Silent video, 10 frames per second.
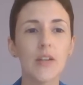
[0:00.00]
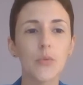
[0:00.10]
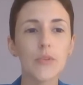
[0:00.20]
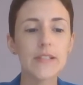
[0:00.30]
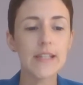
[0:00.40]
un
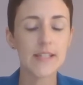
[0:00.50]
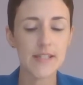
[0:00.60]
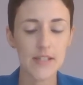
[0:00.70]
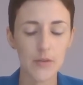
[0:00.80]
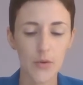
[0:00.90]
outil
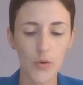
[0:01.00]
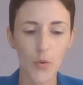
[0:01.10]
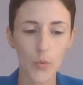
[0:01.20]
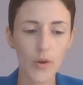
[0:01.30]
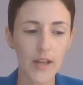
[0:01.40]
assez euh,
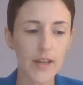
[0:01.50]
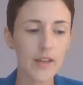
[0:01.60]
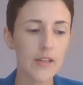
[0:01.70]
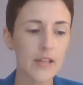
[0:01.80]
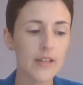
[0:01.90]

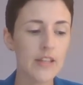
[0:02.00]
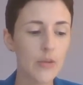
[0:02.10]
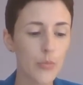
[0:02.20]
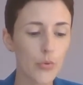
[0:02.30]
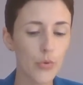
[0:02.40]
concret
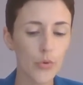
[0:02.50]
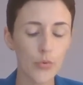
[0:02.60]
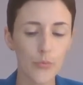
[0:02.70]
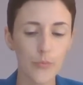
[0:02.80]
qui peut,